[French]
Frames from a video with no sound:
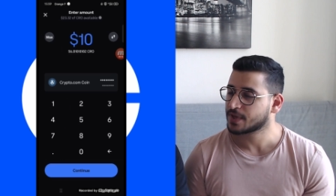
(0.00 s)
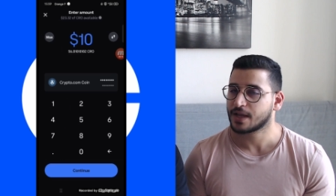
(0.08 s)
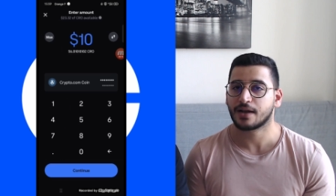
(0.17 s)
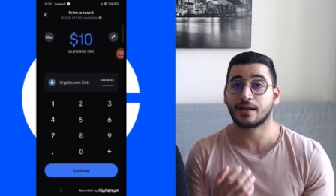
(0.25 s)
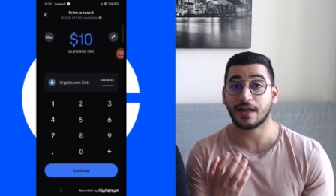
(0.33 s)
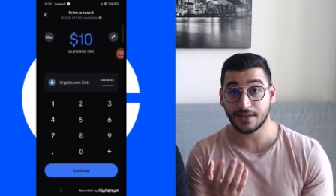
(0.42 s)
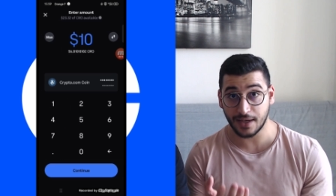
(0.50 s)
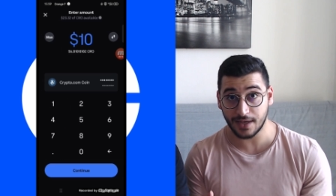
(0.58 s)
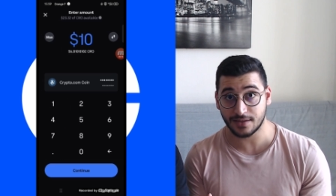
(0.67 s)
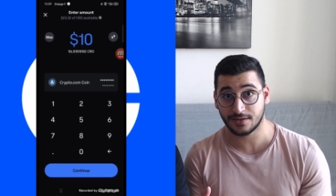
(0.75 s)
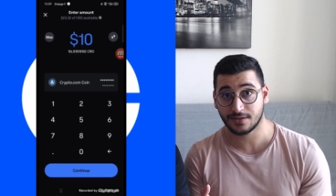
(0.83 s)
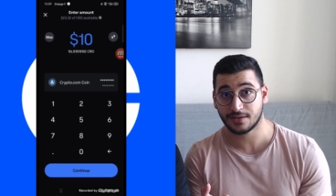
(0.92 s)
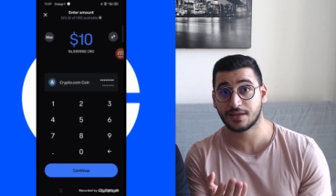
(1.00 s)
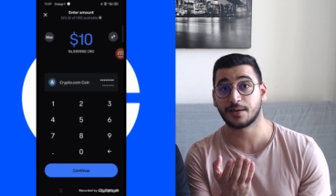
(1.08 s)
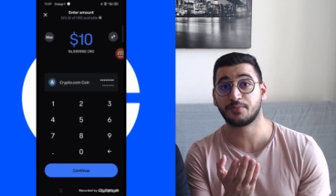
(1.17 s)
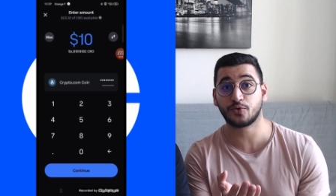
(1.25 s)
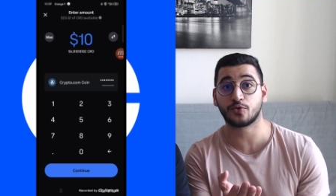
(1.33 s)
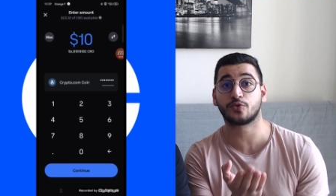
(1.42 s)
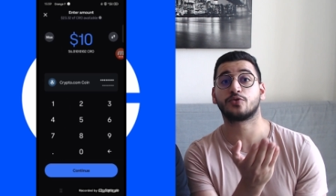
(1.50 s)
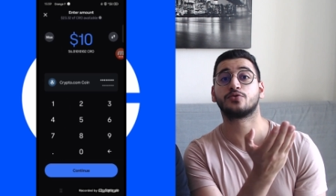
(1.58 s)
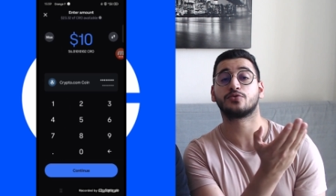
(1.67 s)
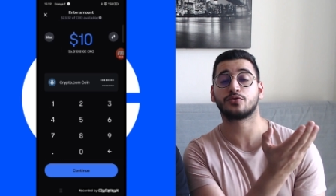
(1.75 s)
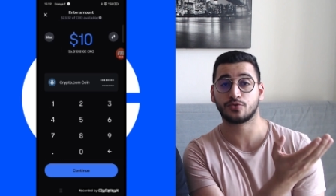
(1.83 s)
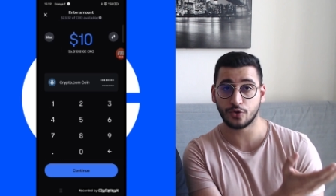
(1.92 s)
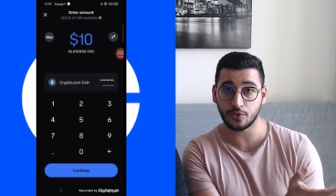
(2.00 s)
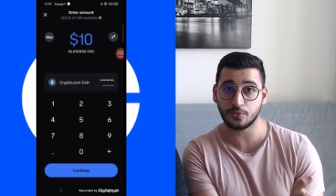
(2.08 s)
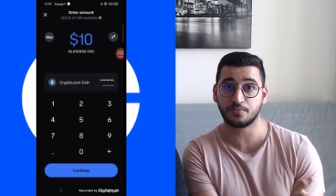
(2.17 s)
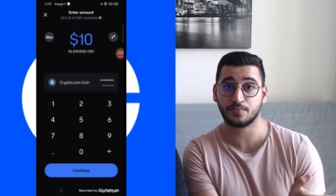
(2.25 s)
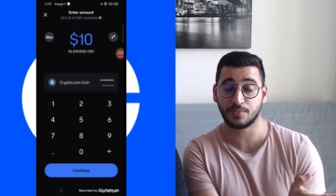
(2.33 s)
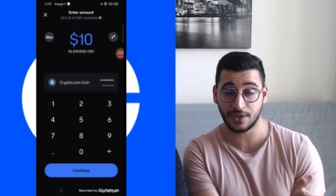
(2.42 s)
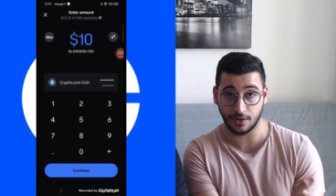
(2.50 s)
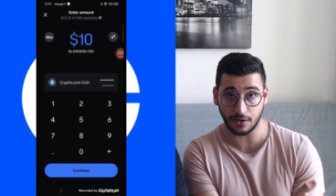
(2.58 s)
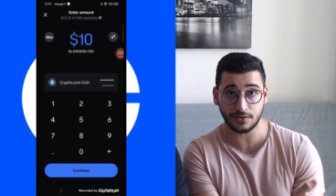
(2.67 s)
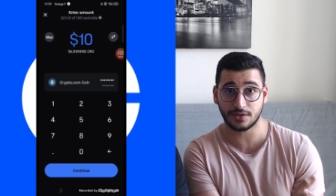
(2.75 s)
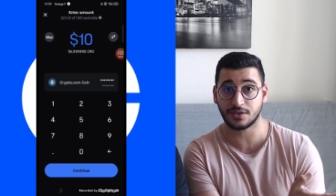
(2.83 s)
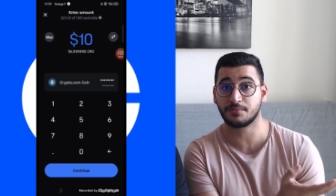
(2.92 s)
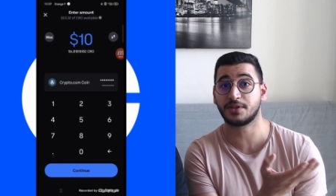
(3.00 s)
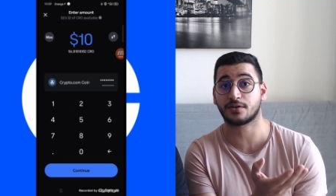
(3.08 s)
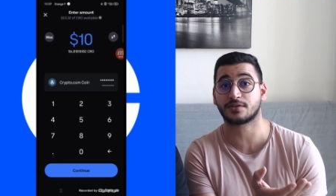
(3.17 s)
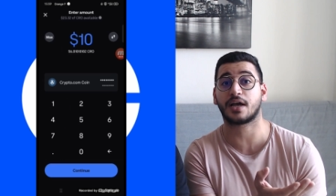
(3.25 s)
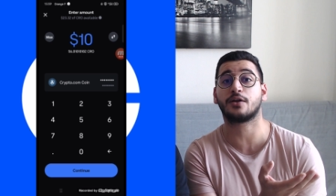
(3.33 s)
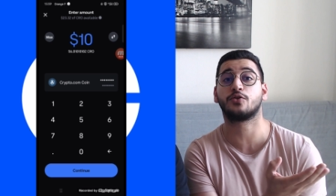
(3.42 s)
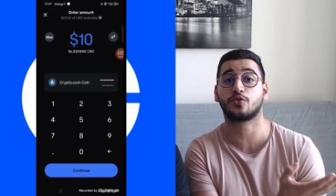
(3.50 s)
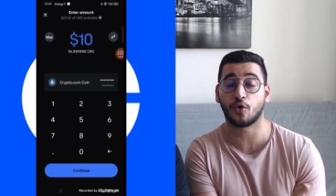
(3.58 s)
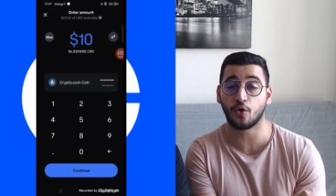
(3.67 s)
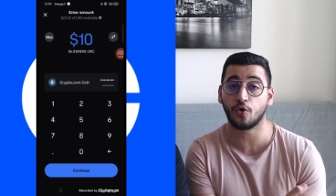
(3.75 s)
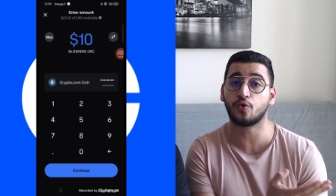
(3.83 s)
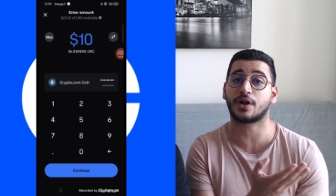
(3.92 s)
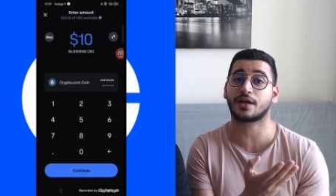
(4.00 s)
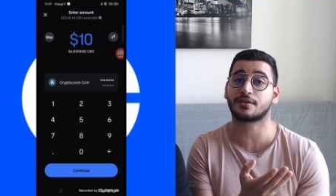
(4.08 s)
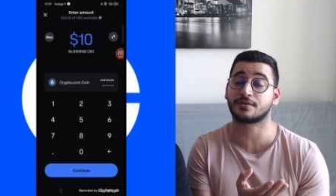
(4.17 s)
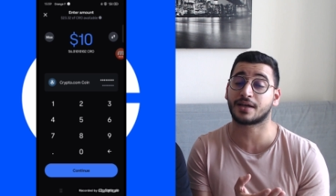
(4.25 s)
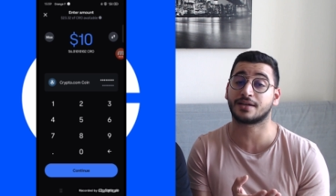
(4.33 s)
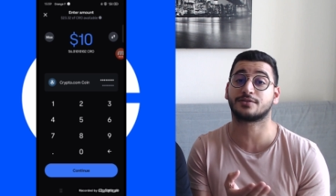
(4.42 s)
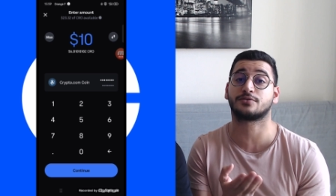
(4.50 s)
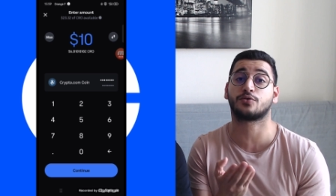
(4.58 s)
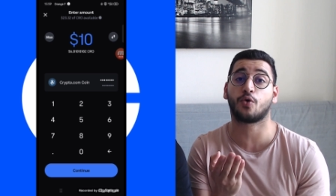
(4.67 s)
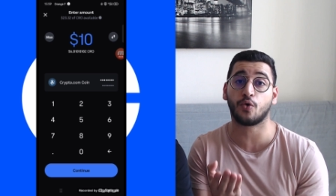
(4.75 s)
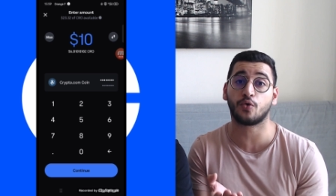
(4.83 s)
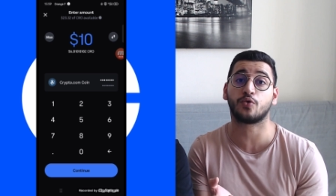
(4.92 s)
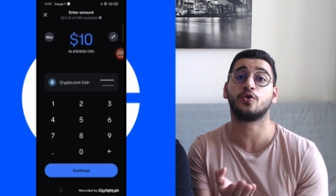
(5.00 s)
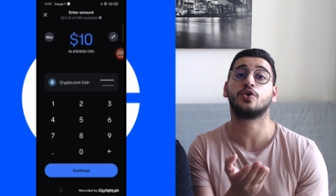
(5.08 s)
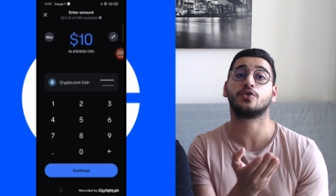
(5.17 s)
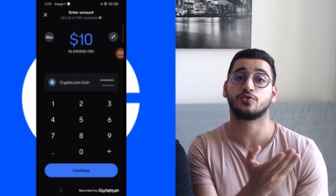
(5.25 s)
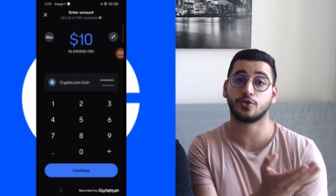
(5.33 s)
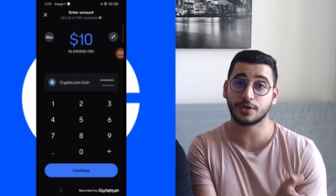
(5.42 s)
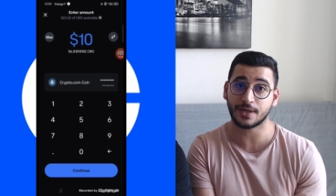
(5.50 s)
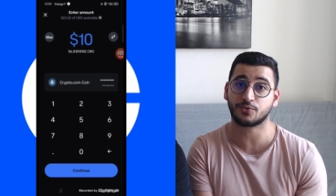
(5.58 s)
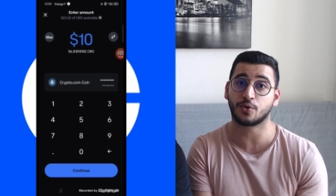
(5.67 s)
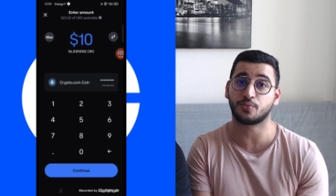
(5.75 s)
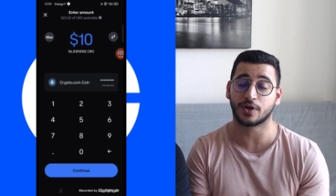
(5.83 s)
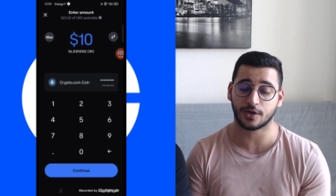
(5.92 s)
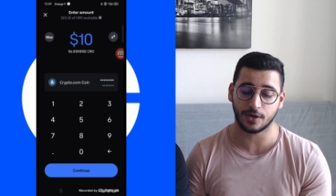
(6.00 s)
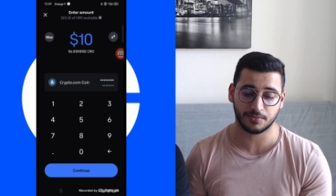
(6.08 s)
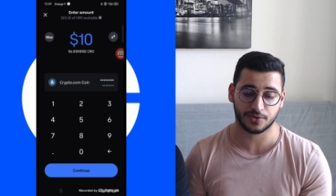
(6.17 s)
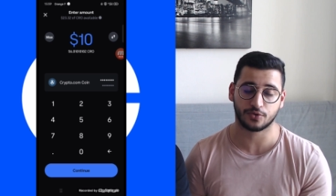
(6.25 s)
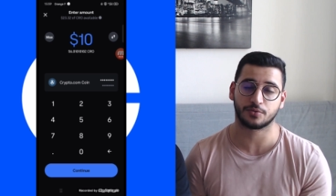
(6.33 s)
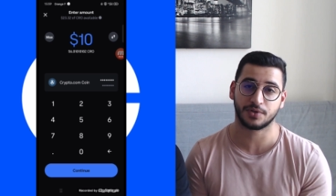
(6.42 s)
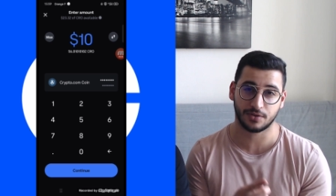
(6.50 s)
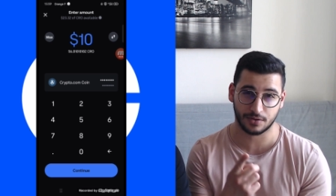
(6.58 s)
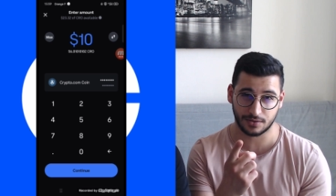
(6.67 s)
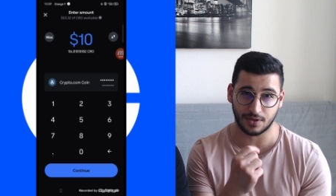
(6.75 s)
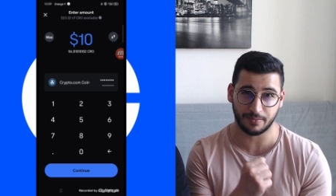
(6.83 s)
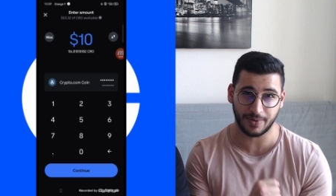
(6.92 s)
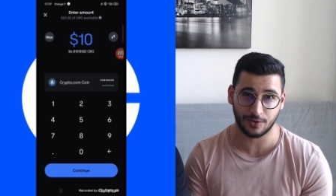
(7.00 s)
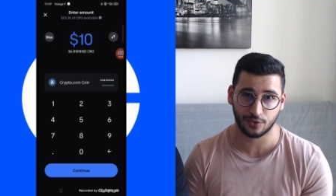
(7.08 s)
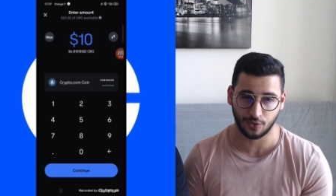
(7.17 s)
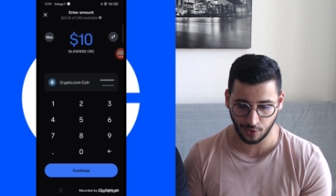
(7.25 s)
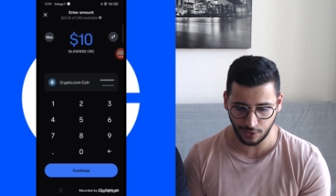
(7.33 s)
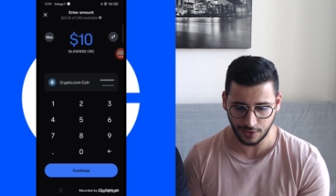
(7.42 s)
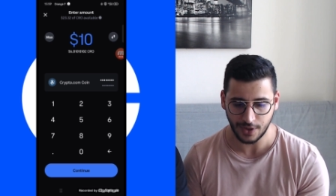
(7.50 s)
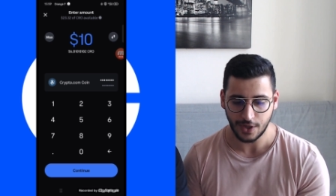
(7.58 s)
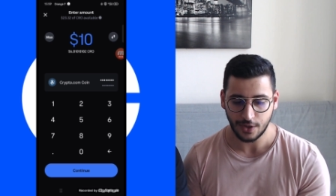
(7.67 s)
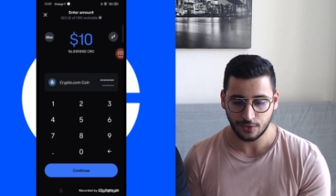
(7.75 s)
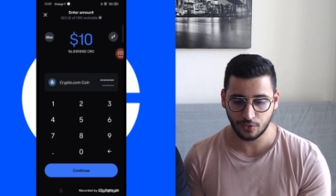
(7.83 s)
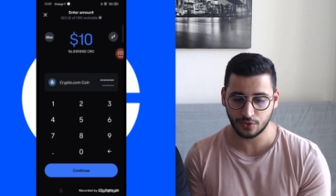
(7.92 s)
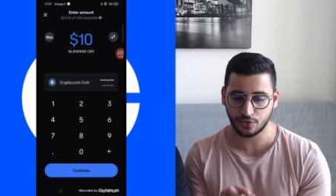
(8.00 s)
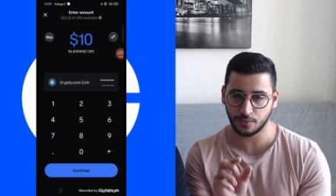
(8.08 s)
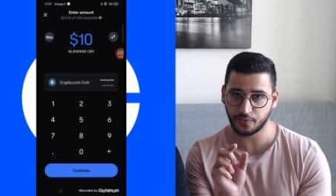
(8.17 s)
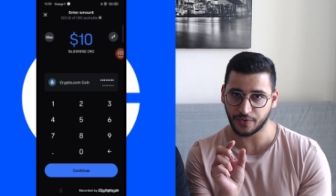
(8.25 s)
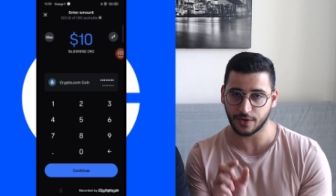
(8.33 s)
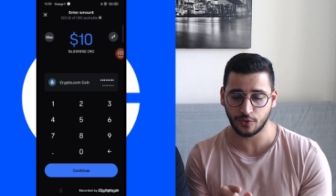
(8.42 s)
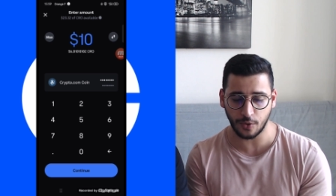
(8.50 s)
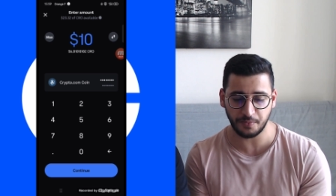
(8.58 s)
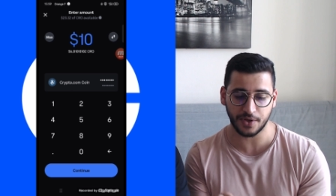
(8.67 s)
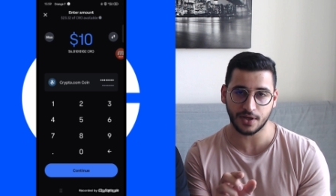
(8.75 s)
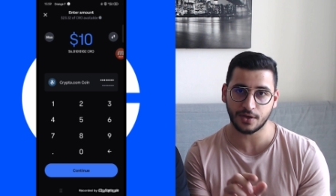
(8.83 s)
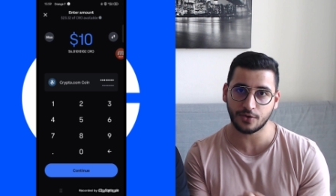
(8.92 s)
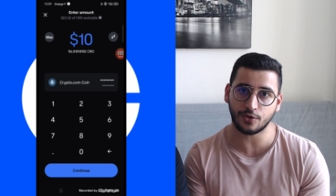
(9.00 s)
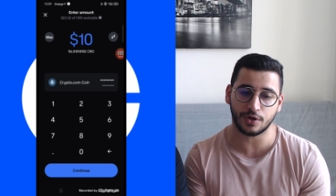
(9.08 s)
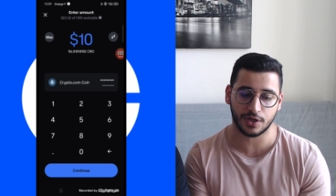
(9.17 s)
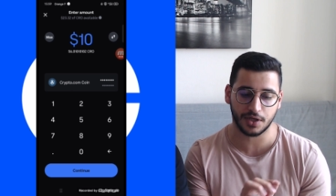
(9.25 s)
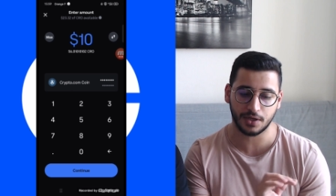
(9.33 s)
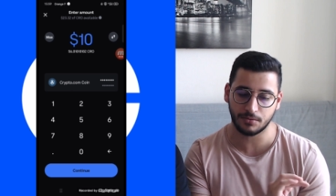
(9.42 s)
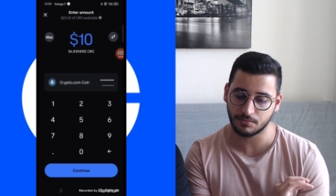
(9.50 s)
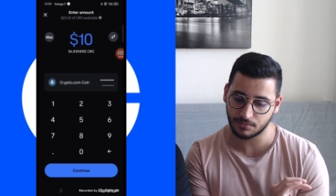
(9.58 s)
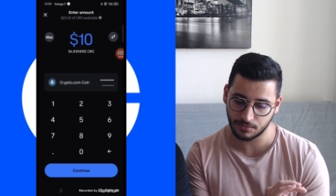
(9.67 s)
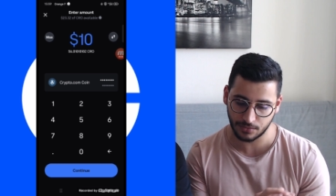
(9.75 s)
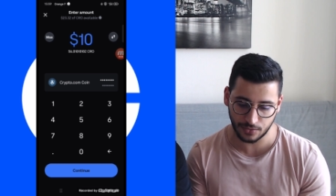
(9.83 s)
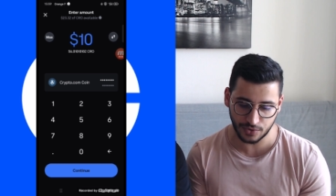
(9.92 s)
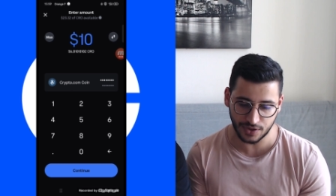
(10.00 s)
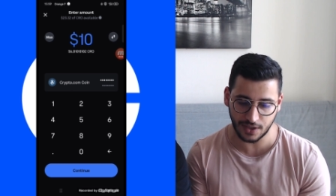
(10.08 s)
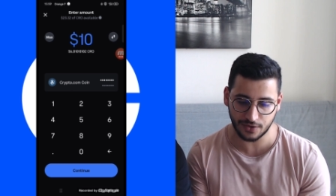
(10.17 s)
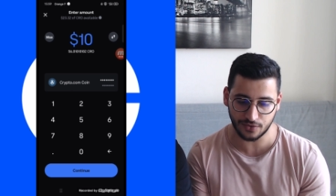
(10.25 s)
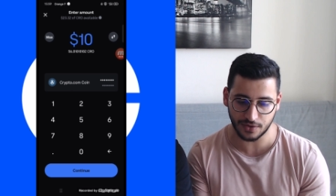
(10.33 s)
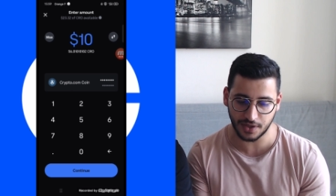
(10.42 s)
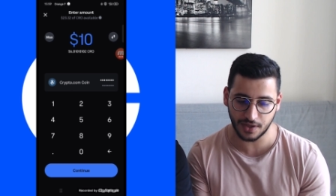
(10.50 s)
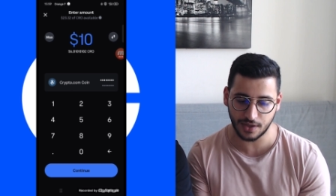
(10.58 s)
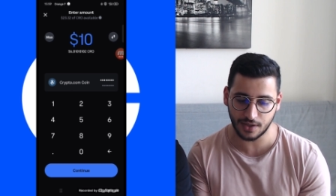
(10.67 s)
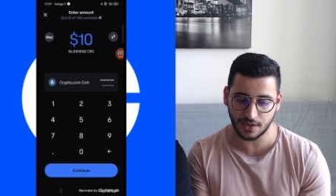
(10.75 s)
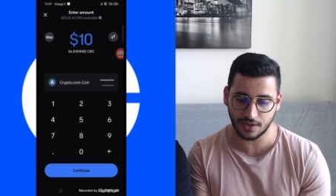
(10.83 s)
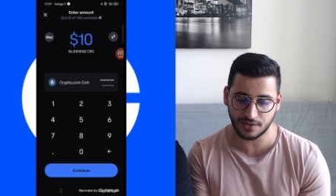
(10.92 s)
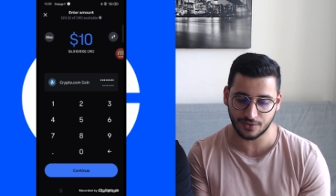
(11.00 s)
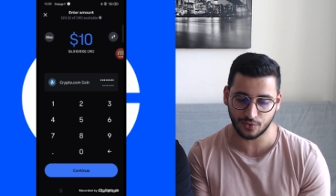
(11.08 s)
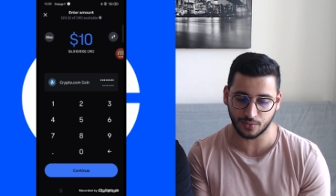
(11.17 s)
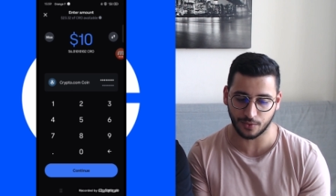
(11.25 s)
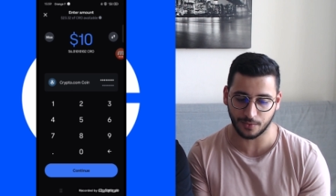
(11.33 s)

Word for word: l'adresse crypto de Binance si Binance a le CRO ou l'adresse CRO de crypto.com parce que Binance n'a pas le CRO. Donc je fais copier coller sélectionner et c'est tout bon.